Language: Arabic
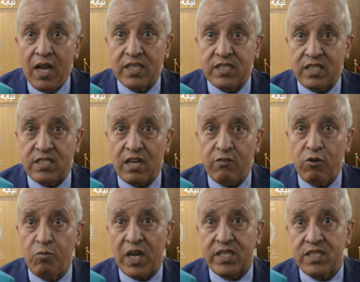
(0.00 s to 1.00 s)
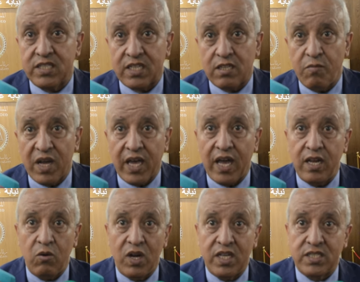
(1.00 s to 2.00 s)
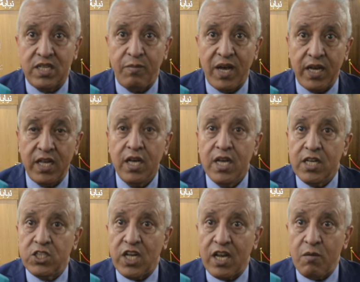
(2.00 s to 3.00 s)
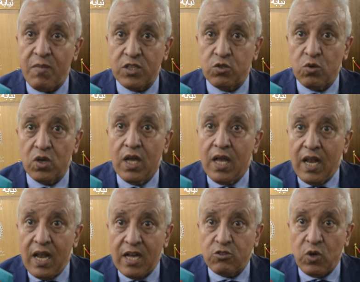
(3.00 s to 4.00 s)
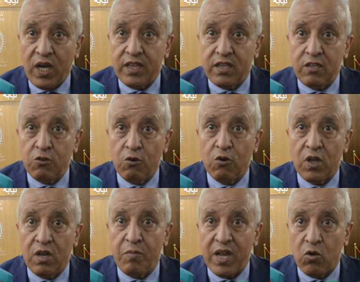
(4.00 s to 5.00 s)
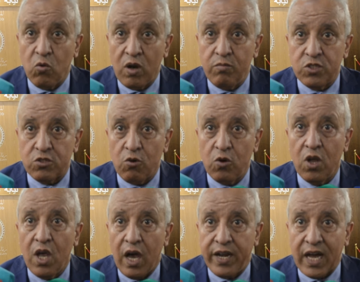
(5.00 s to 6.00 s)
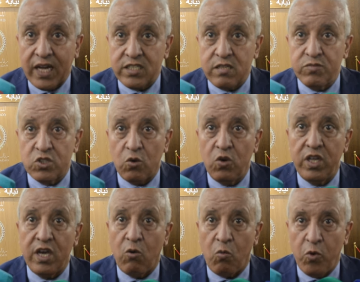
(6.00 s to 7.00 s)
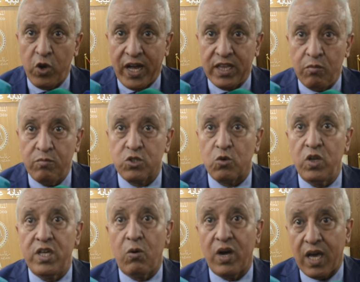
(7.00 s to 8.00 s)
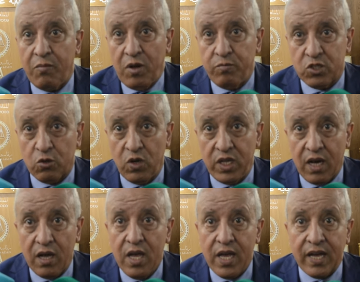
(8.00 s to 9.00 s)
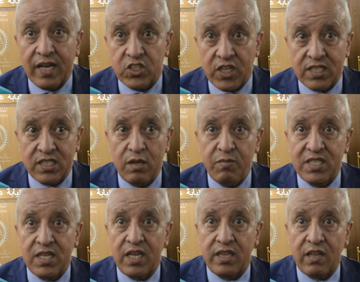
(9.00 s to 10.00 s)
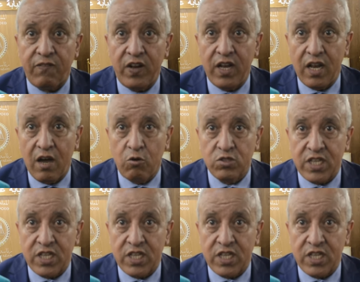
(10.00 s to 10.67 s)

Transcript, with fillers: لا تعترف بالاختصاص المكاني ولا الزماني جريمة لا تحدد من هو المسؤول ناقص المسؤولية ومنعدم المسؤولية وكامل المسؤولية كشخص مثلا طفل له